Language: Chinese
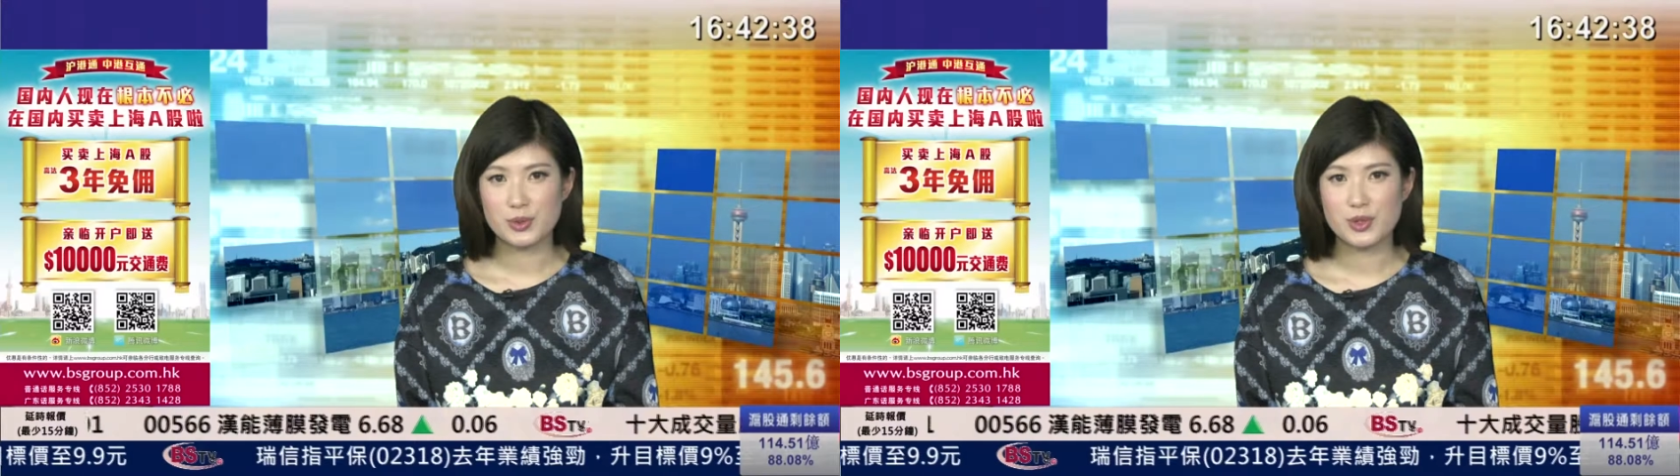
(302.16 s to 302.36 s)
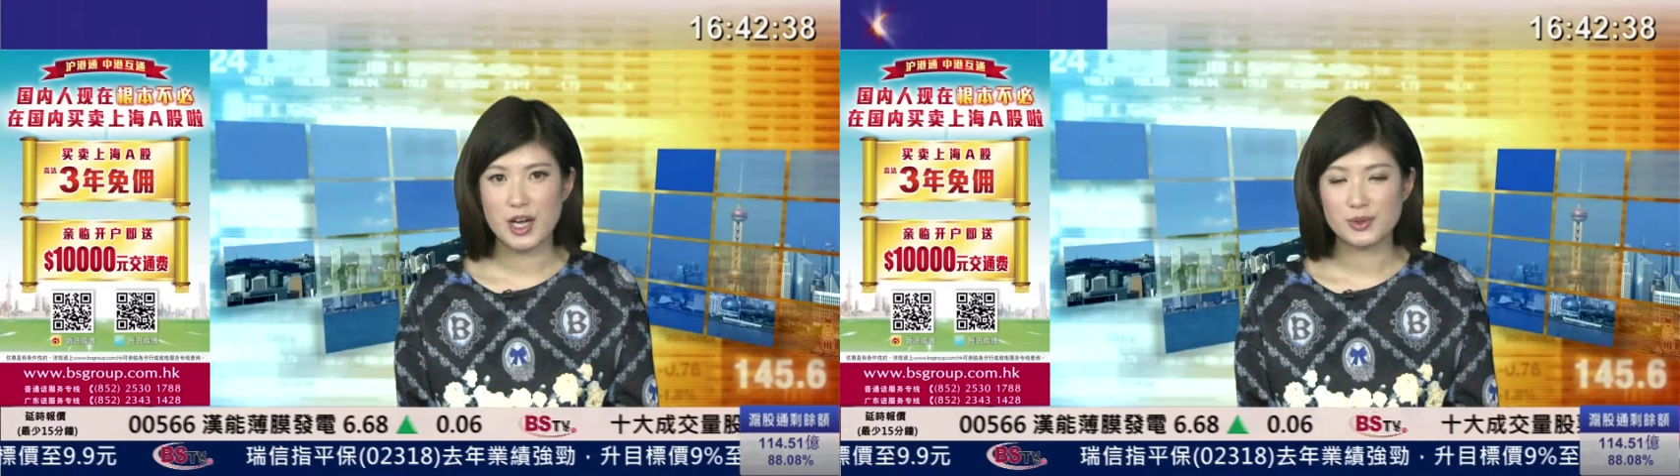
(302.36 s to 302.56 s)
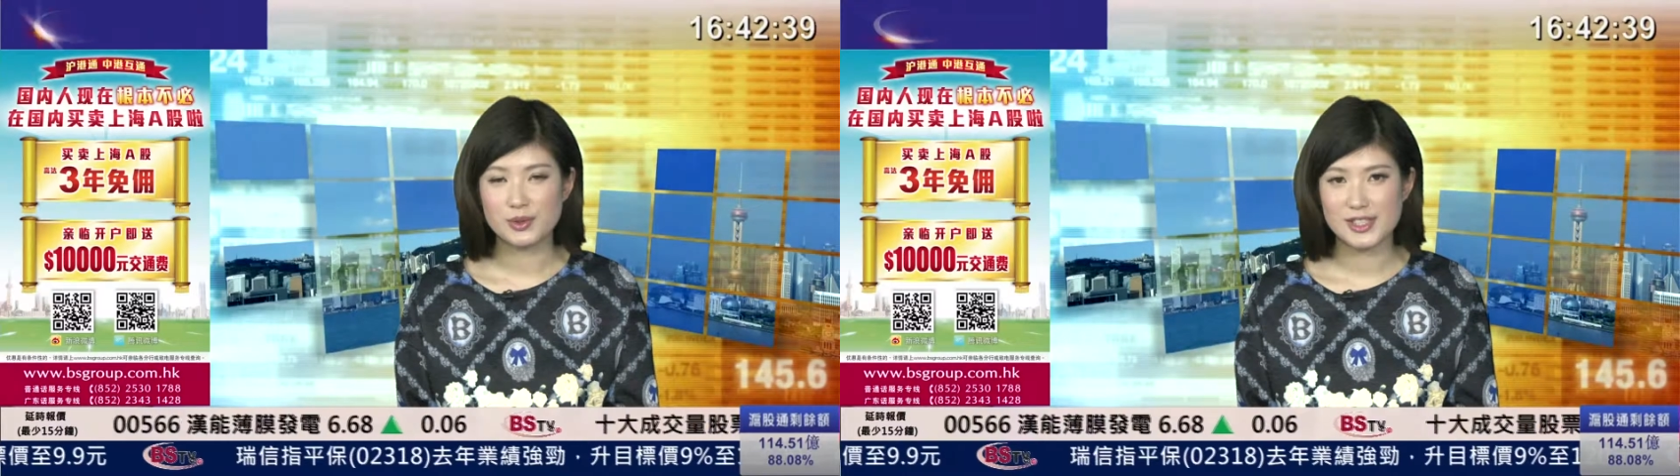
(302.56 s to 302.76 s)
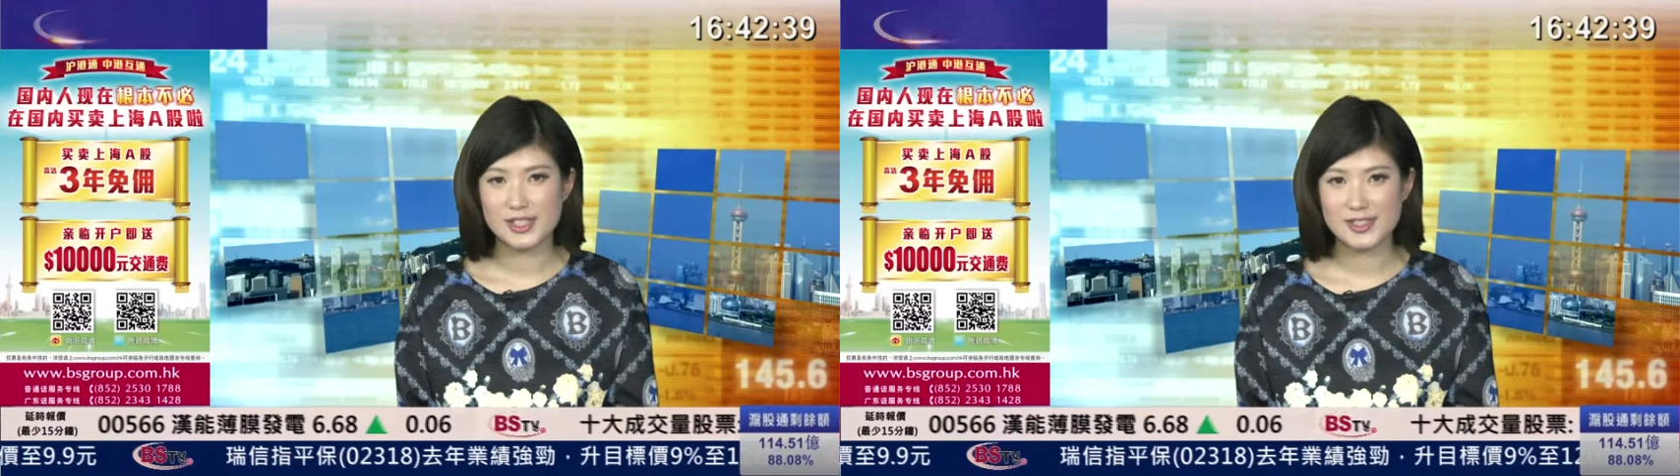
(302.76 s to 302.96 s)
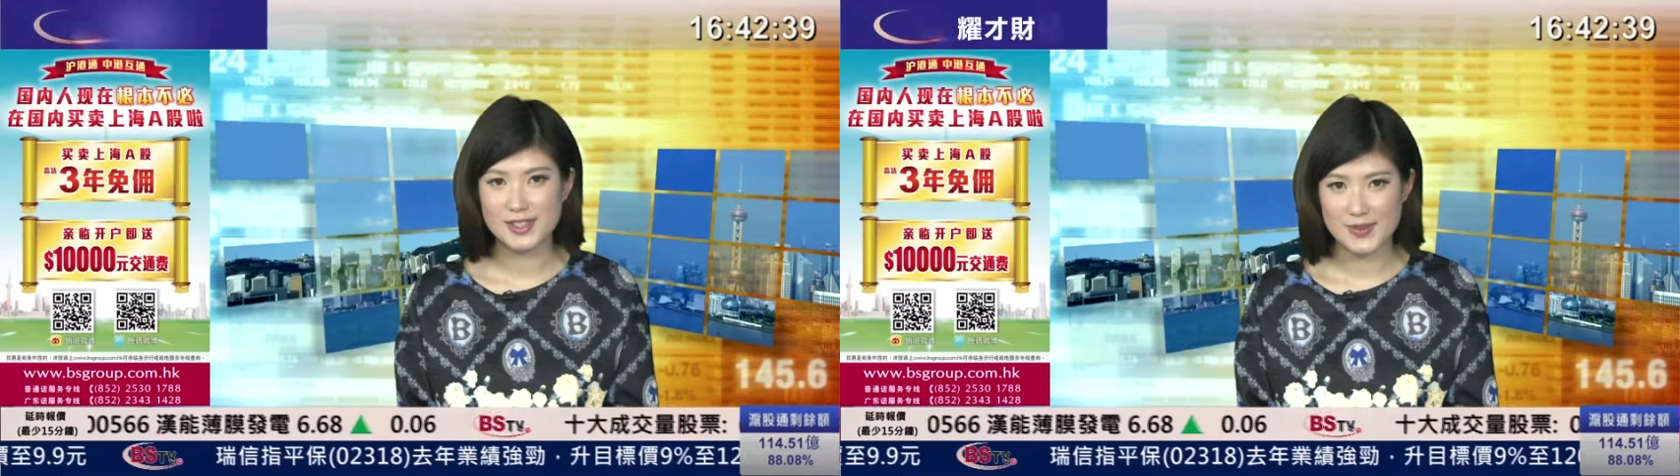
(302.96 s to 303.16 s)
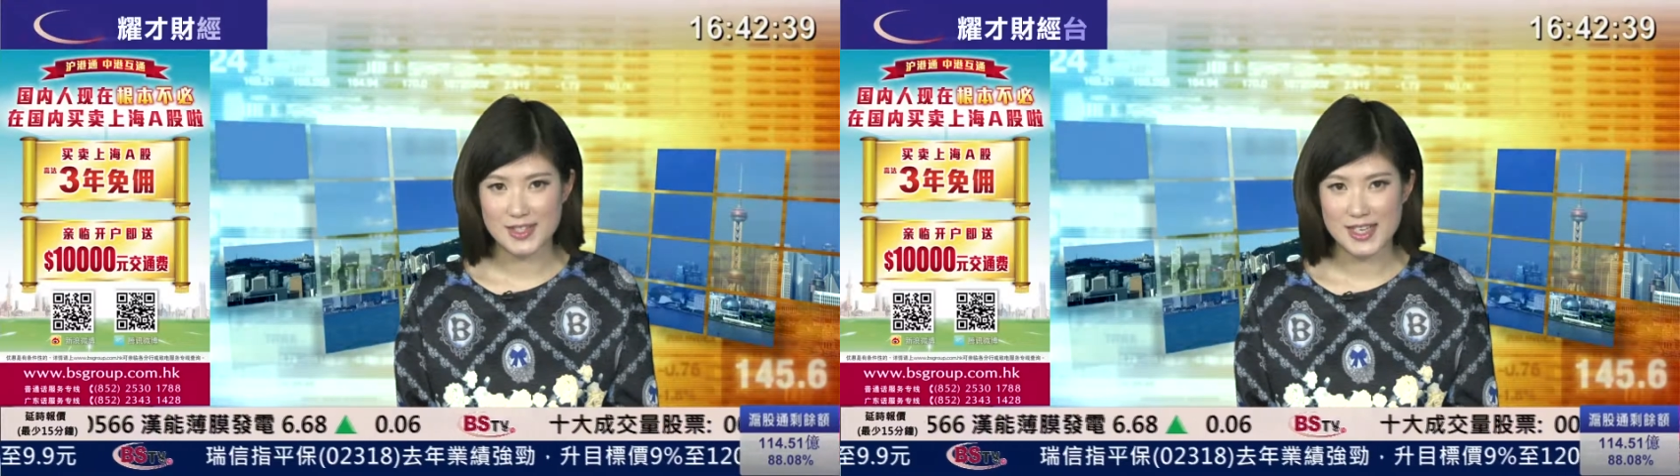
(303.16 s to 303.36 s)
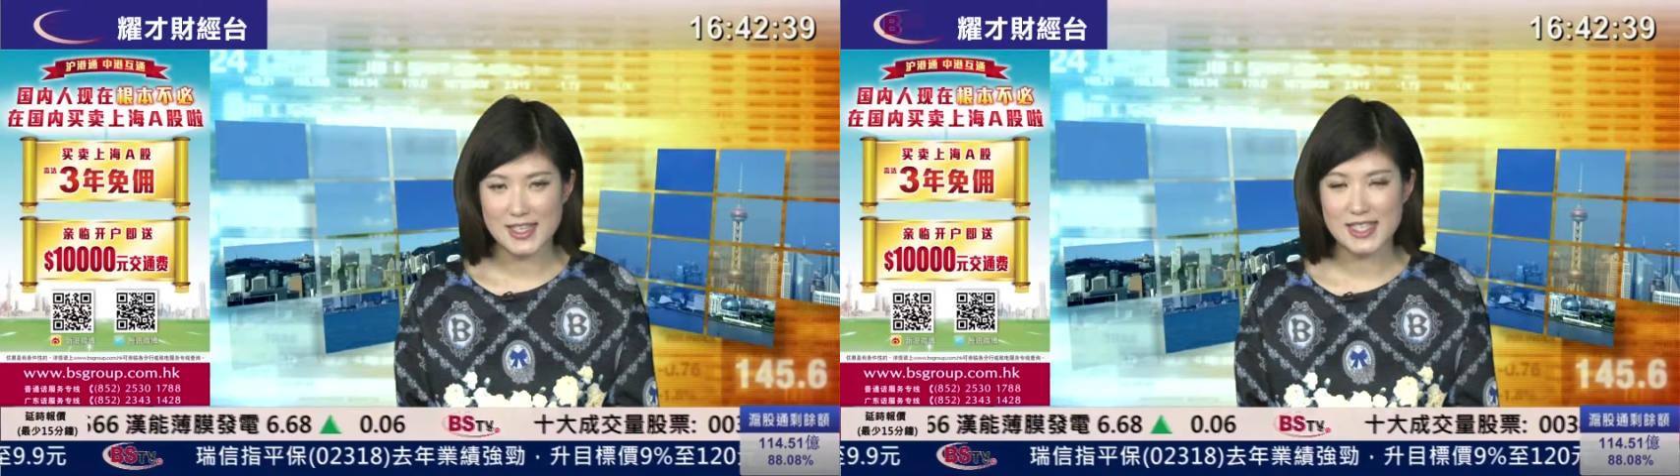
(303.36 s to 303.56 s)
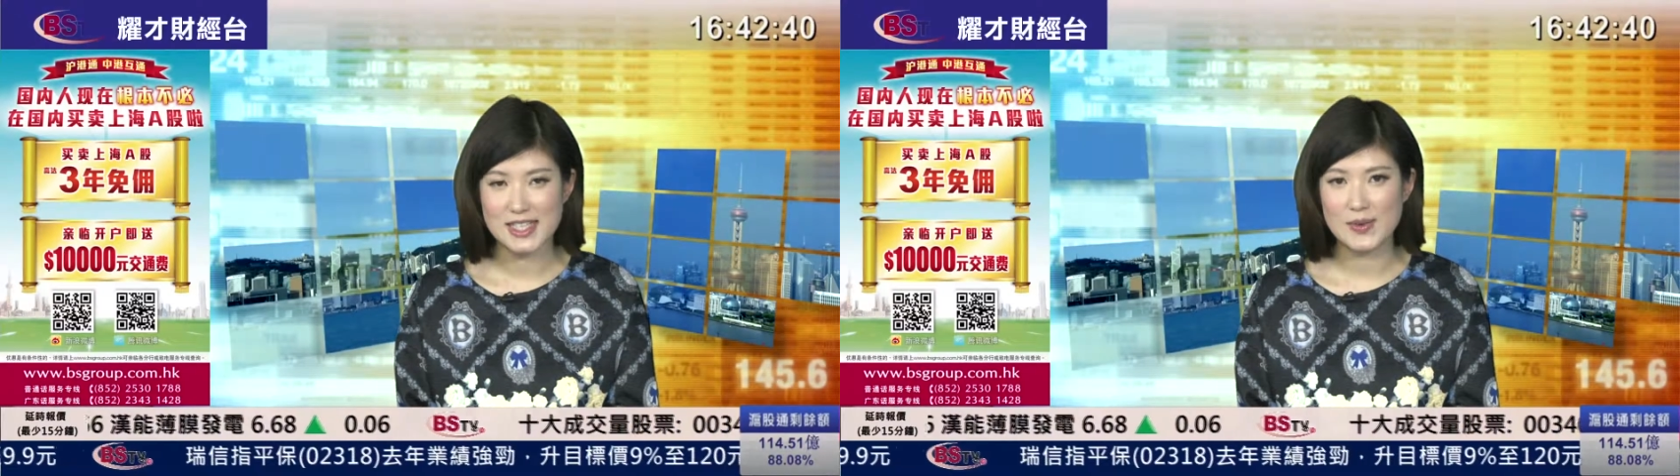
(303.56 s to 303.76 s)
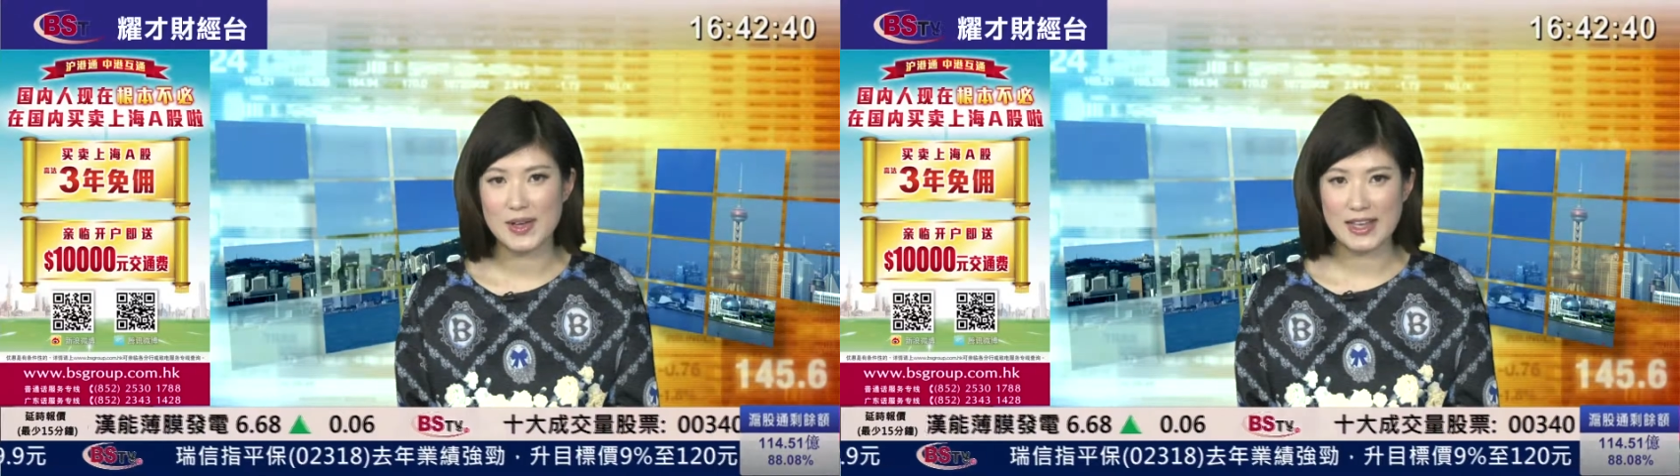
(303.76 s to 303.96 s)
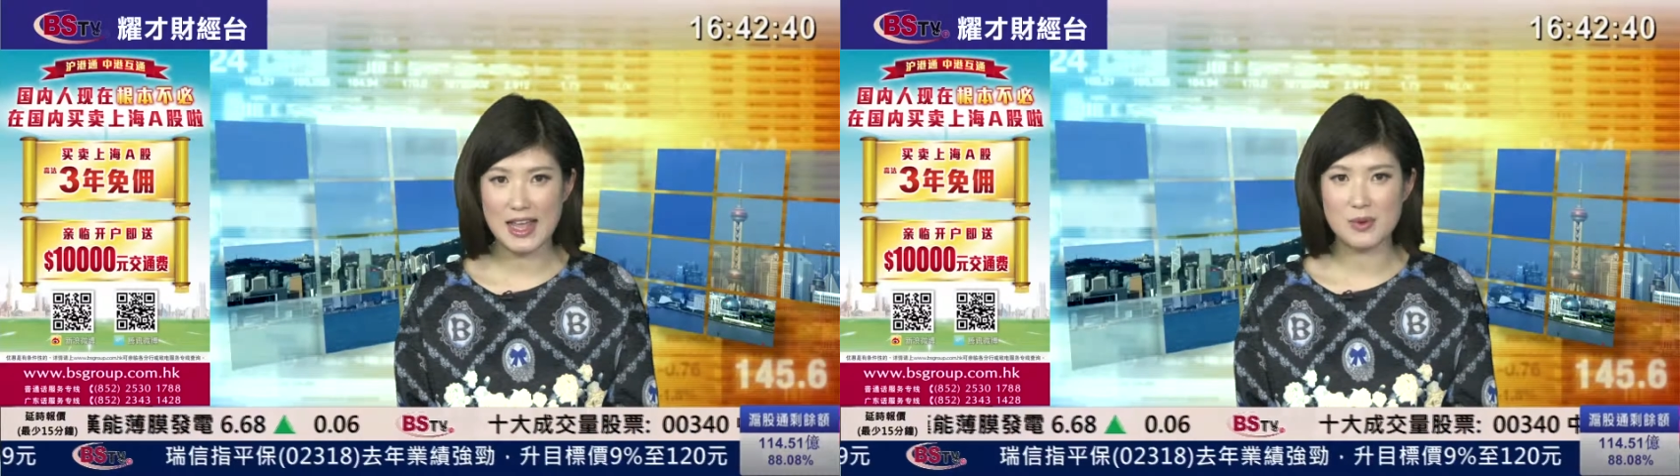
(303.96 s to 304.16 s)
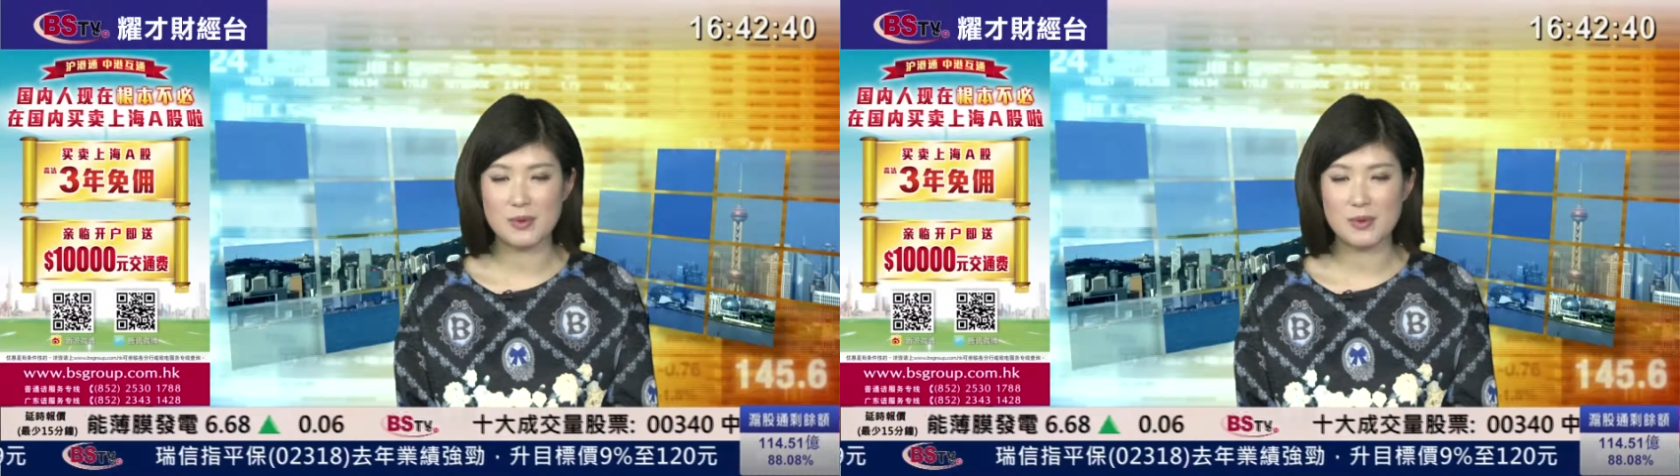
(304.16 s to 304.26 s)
的沪港股市总结，谢谢观看，